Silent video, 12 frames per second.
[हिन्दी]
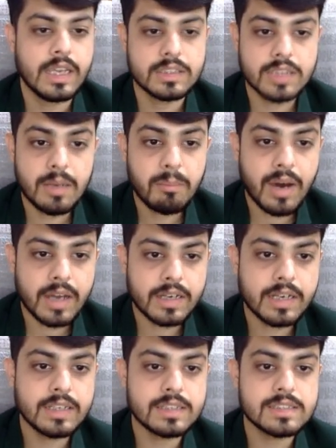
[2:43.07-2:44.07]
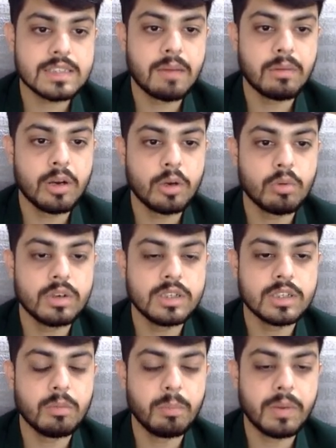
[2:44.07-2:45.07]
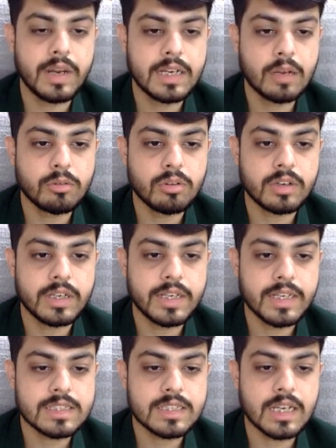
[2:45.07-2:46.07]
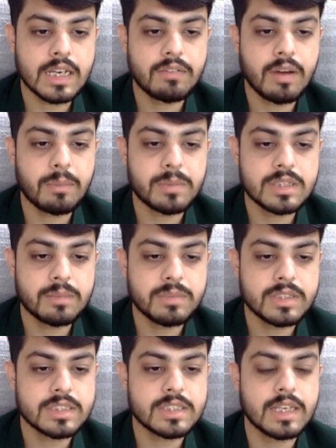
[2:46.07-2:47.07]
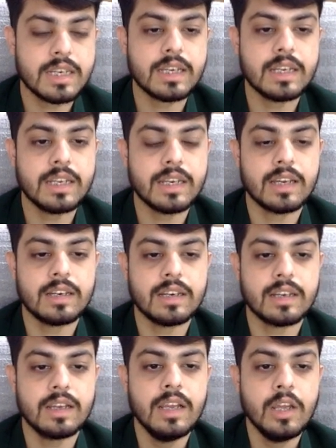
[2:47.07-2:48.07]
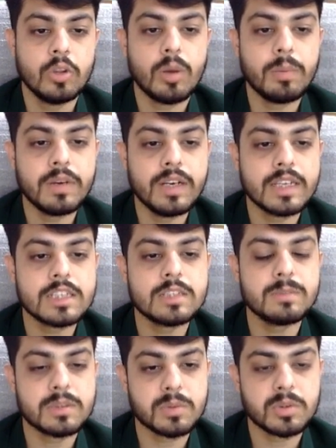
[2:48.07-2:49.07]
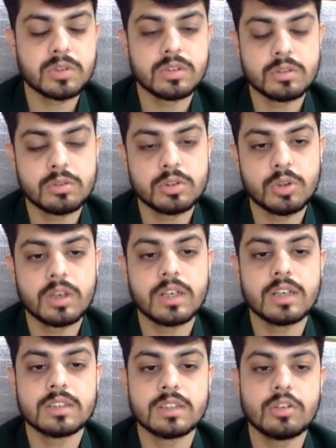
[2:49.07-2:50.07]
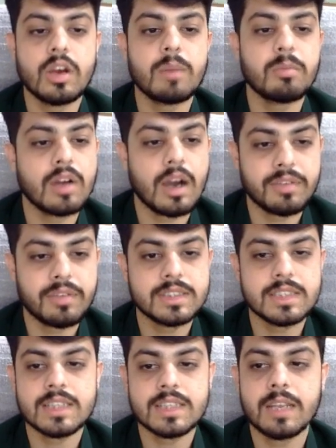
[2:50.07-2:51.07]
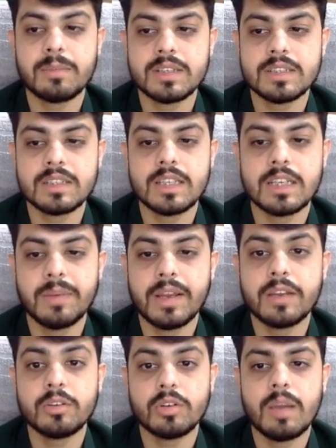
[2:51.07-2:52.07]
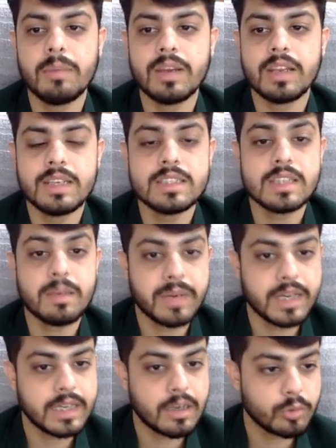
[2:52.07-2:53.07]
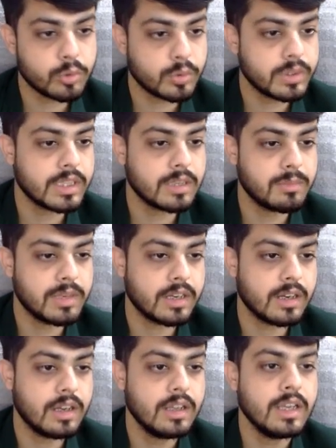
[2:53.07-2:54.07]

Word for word: जब मार्केट इस लेवल ऑफ 200 को ब्रेक डाउन और रिटेस्ट करके वापस जब नीचे सेलिंग के लिए निकलने लगे तो आप रिटेस्ट पे इसको शॉर्ट कर सकते हो आपको काफी अच्छा एक सेलिंग प्रेशर देखने मिलेगा क्योंकि हमें एक रेंज का ब्रेक डाउन होते हुए देखने मिलेगा